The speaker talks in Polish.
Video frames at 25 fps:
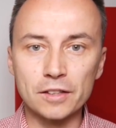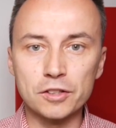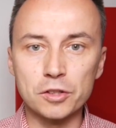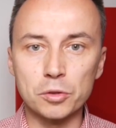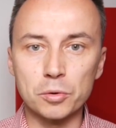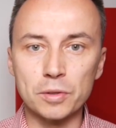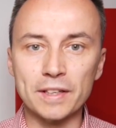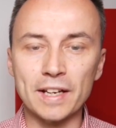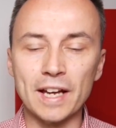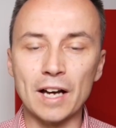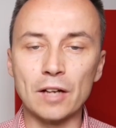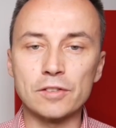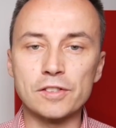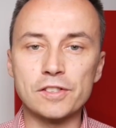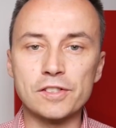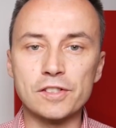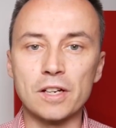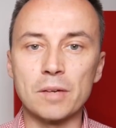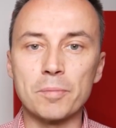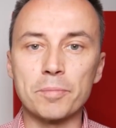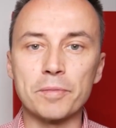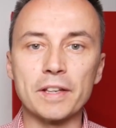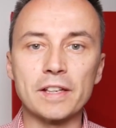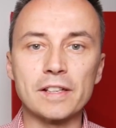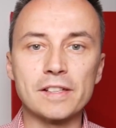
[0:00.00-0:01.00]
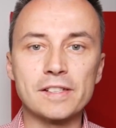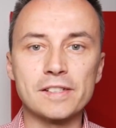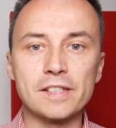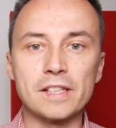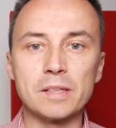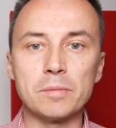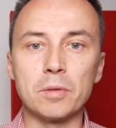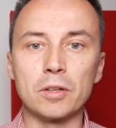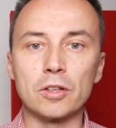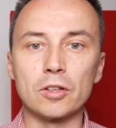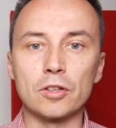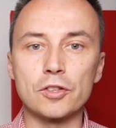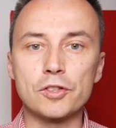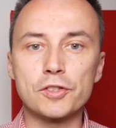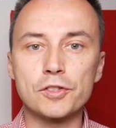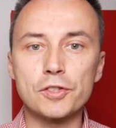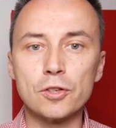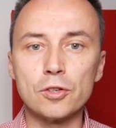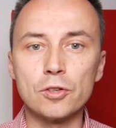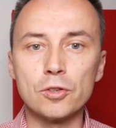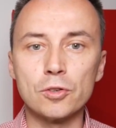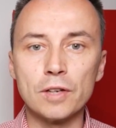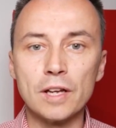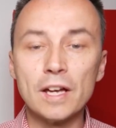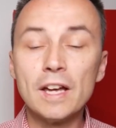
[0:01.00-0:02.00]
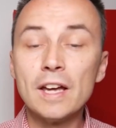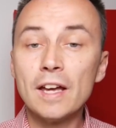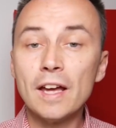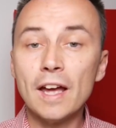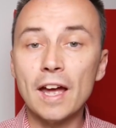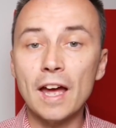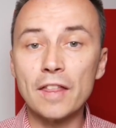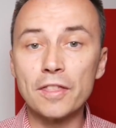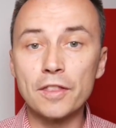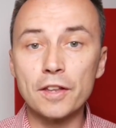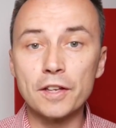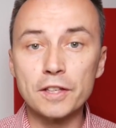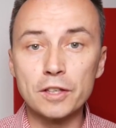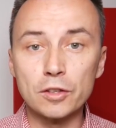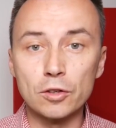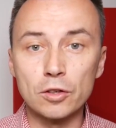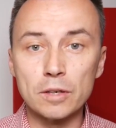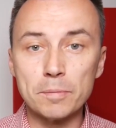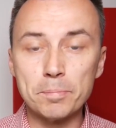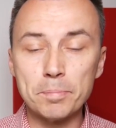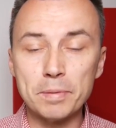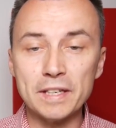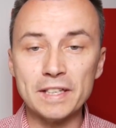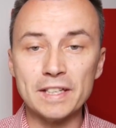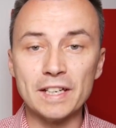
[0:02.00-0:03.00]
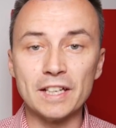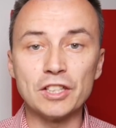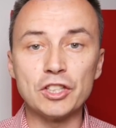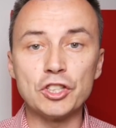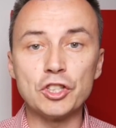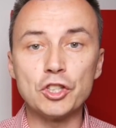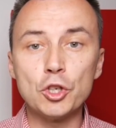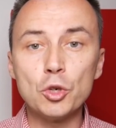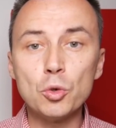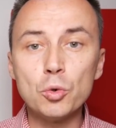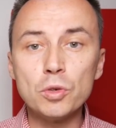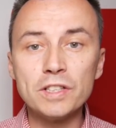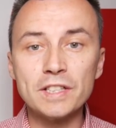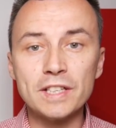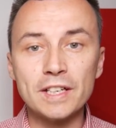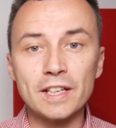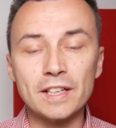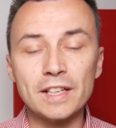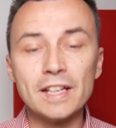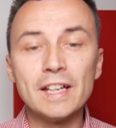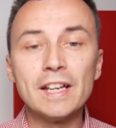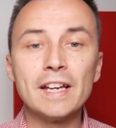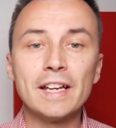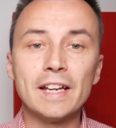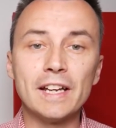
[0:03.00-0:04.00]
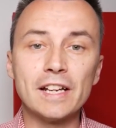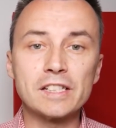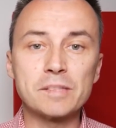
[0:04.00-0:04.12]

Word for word: W Japonii podobne rozwiązanie ma zostać wprowadzone już wkrótce,